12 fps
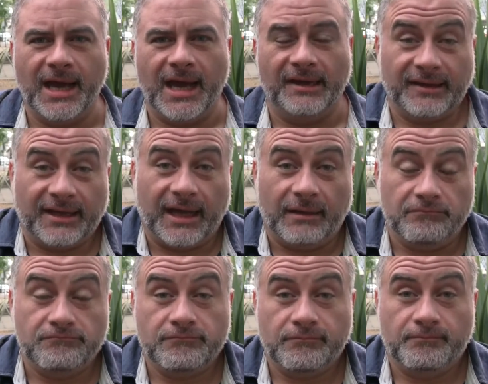Así que
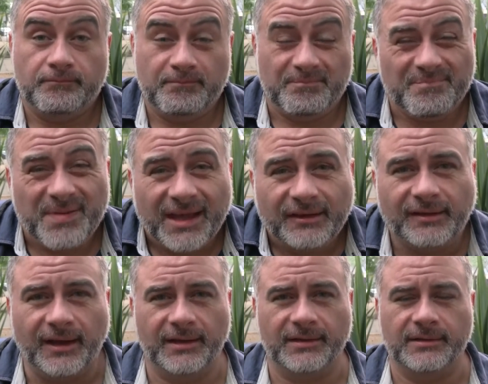piensa,